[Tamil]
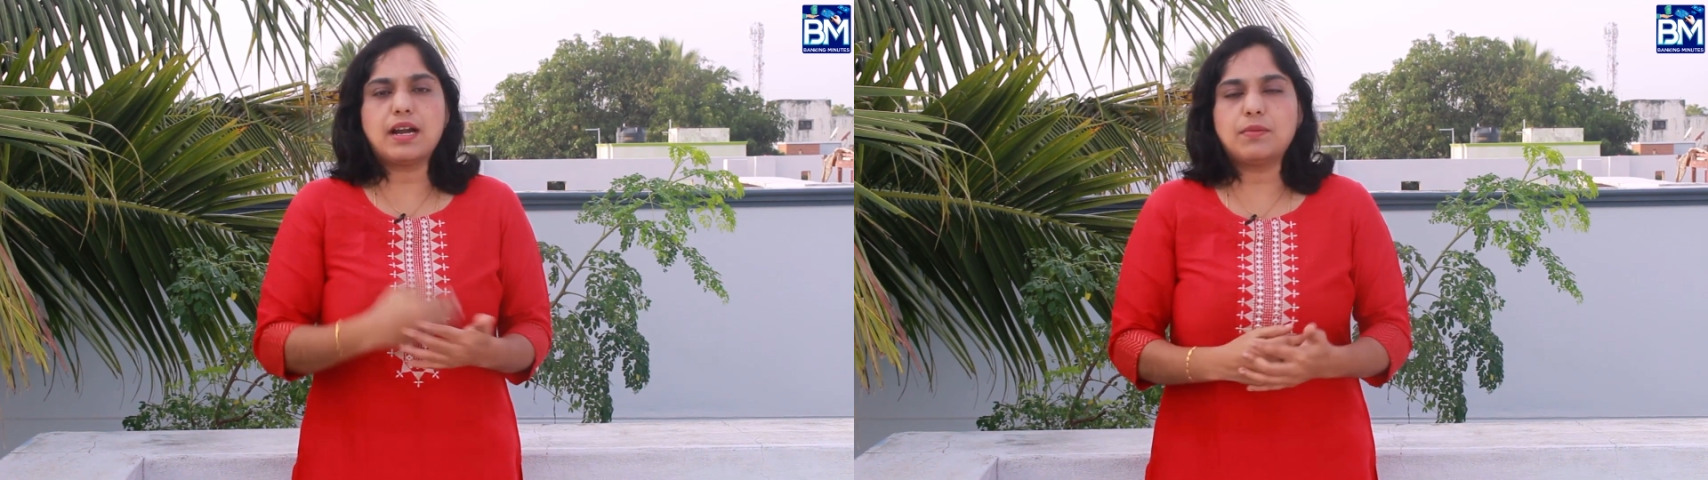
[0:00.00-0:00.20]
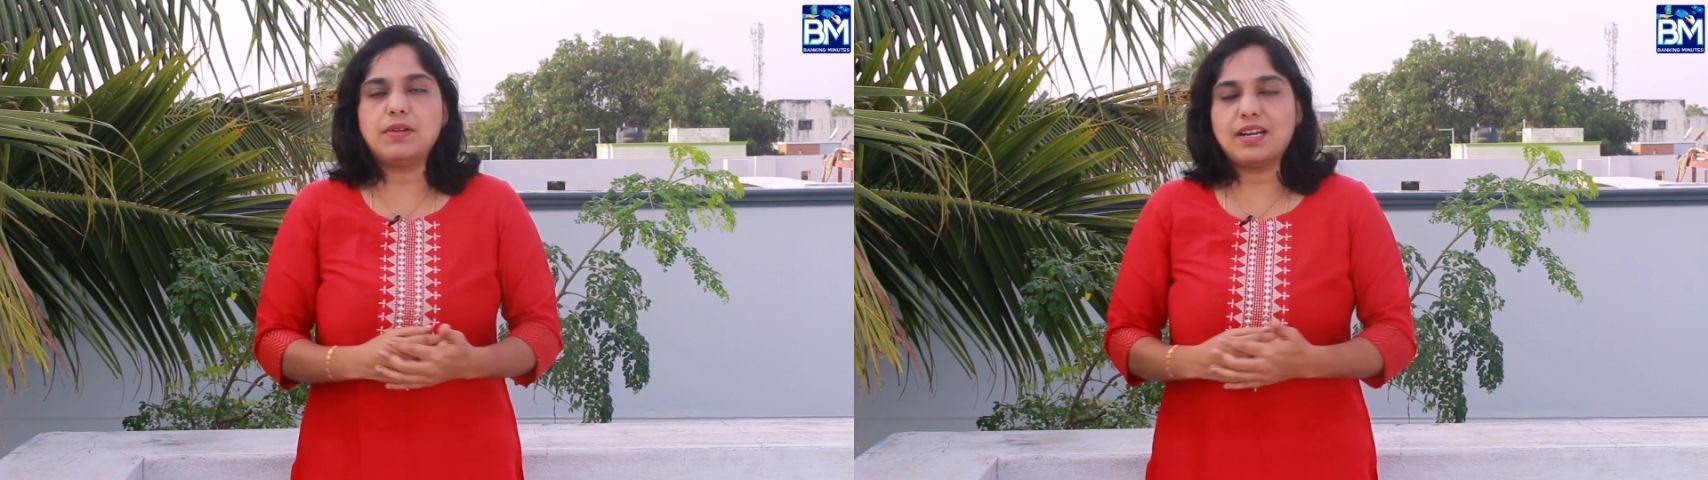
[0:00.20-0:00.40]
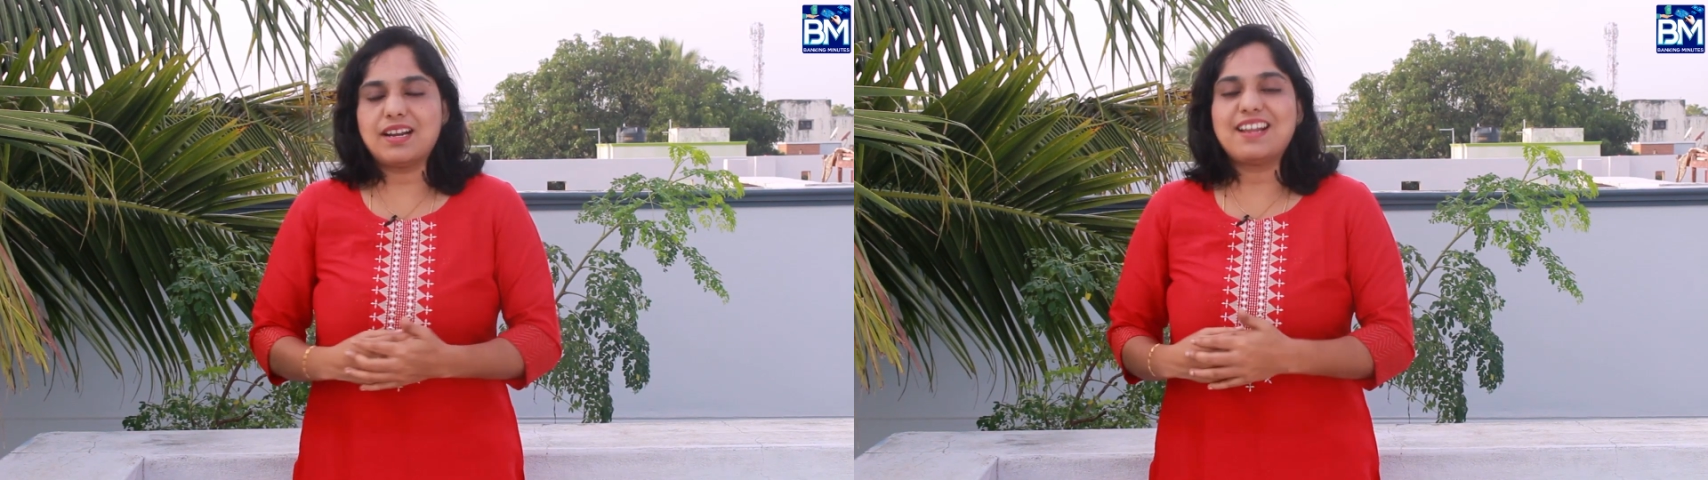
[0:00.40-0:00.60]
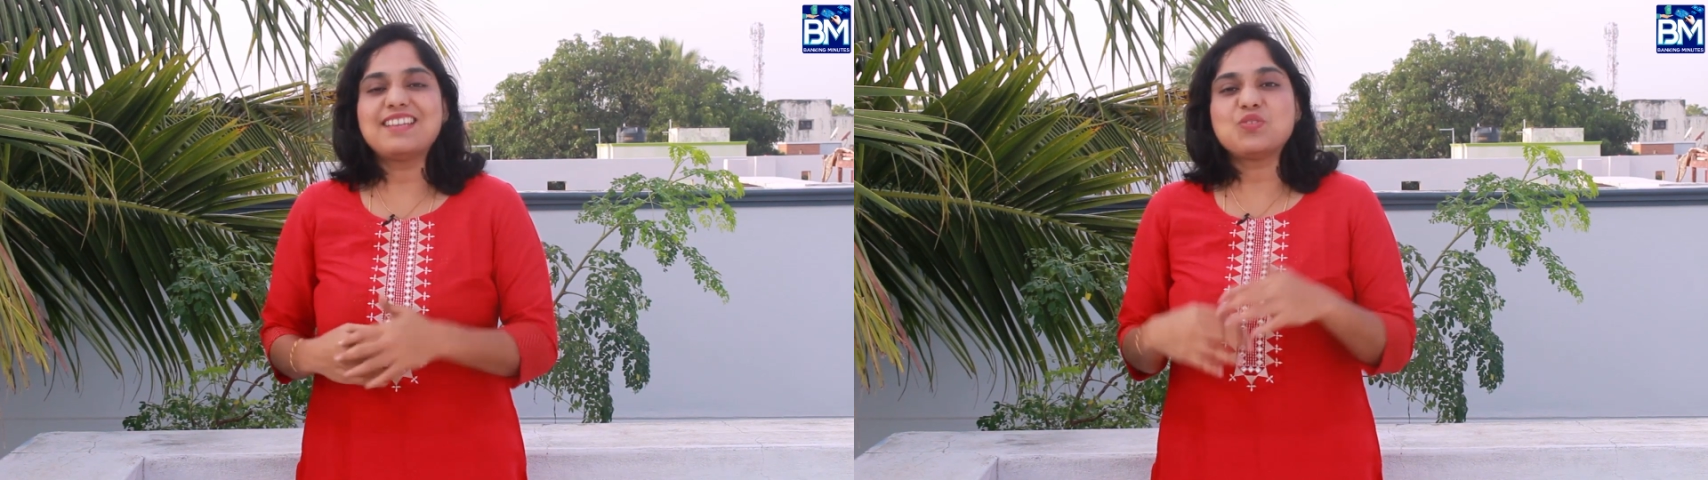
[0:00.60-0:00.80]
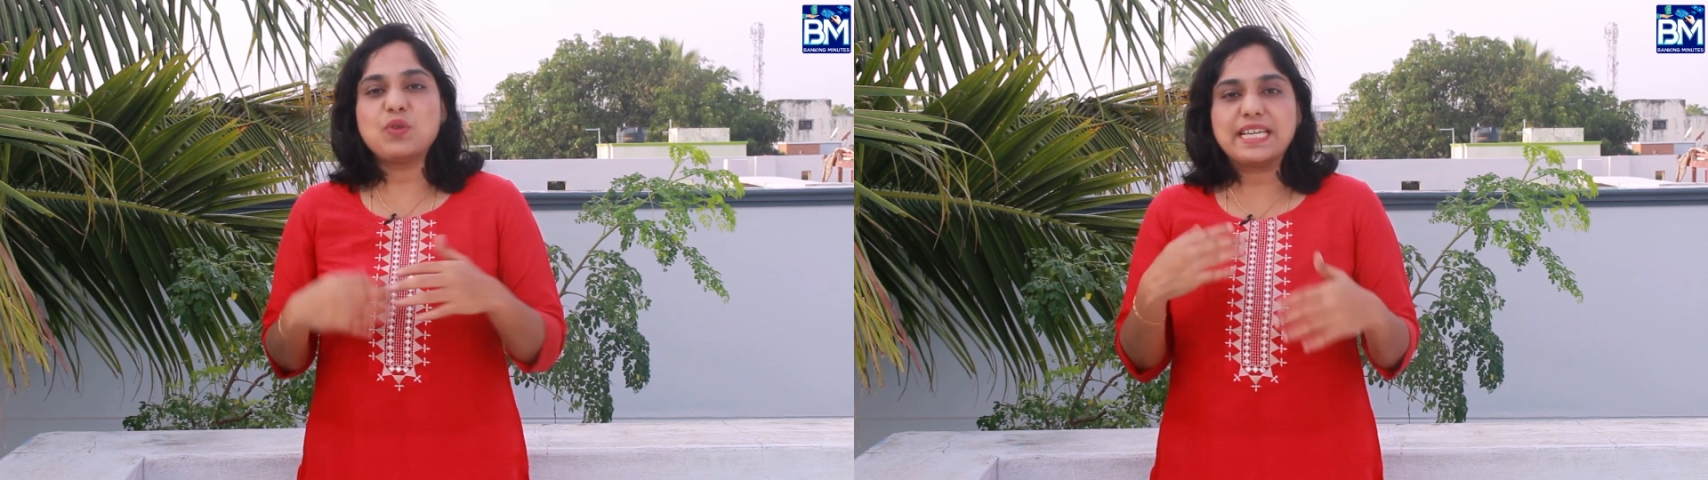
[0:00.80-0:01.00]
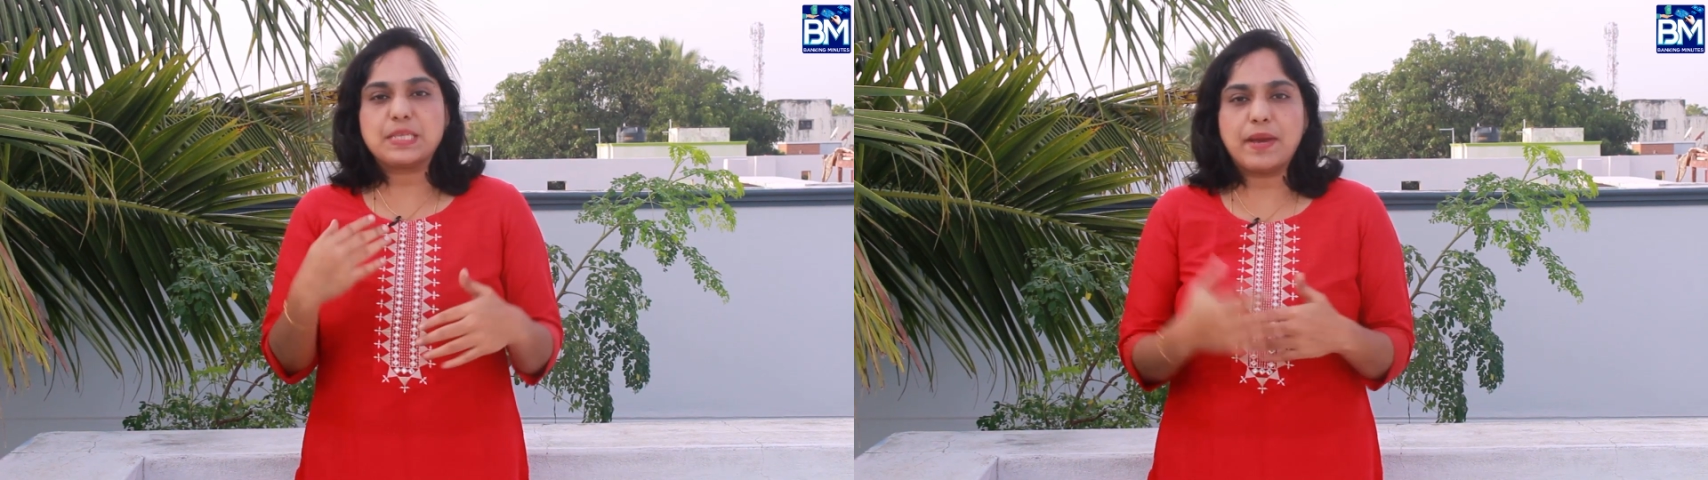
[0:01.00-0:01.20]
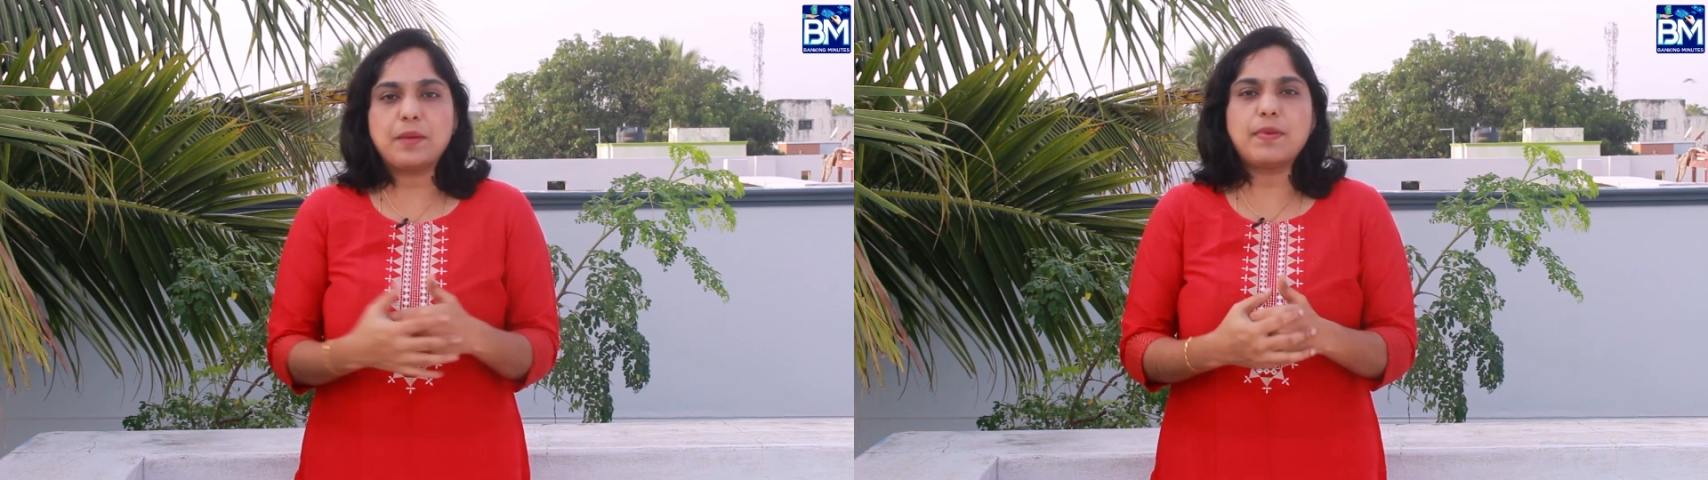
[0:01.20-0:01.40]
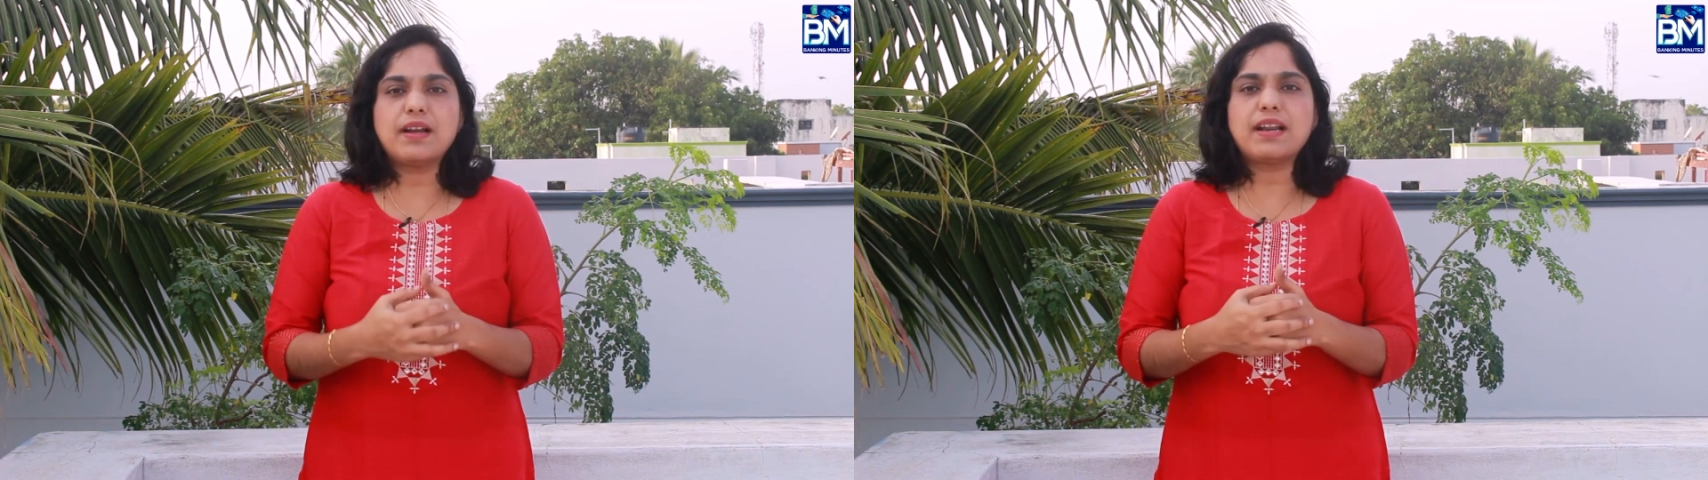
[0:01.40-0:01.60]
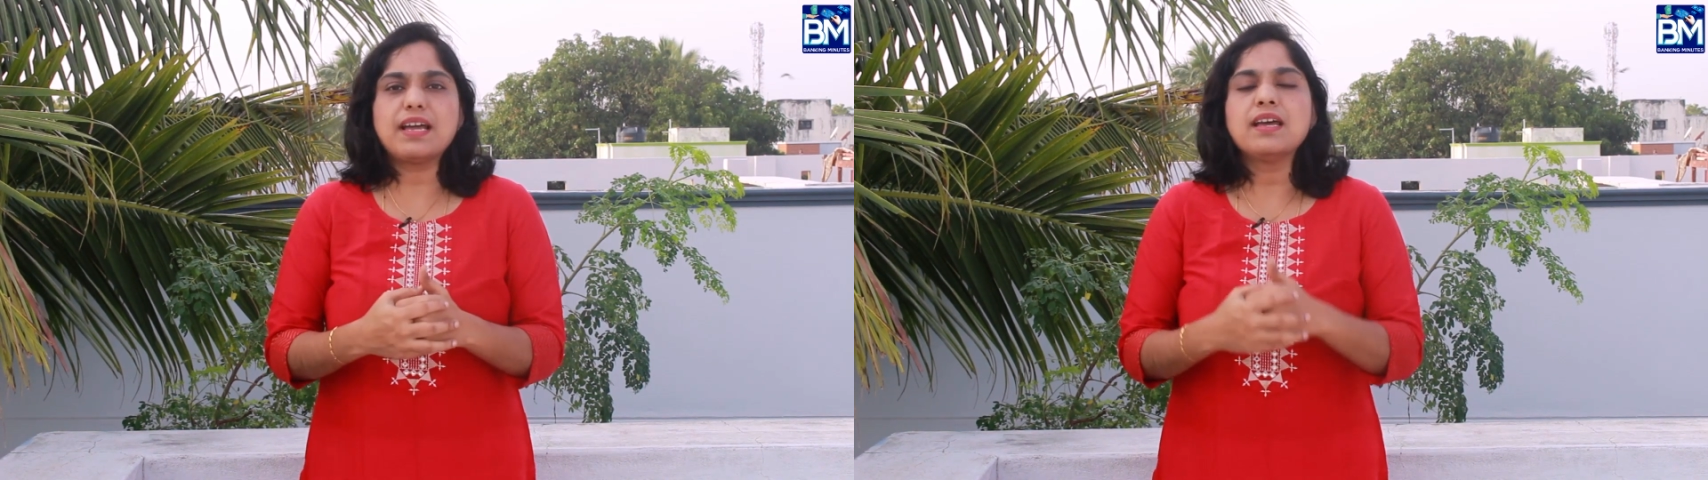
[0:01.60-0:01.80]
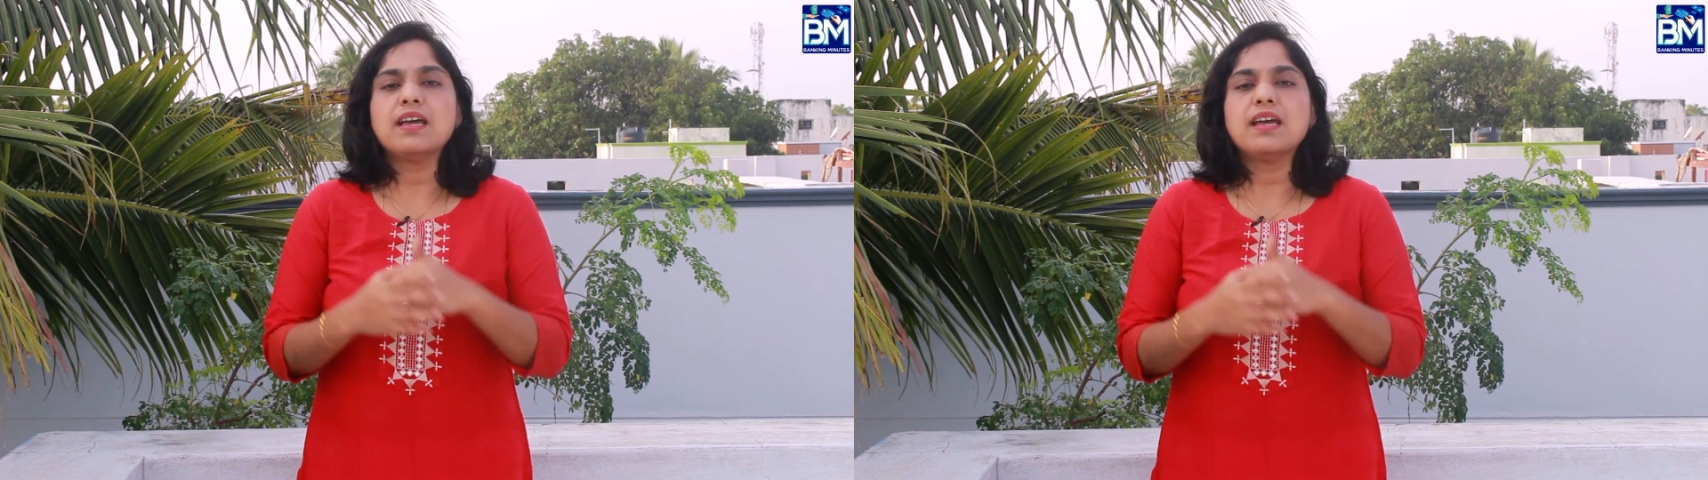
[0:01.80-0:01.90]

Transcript: கார்டு அப்படிங்கிறனால ஸோ நீங்கள் ஸ்பெண்ட் பண்ணுற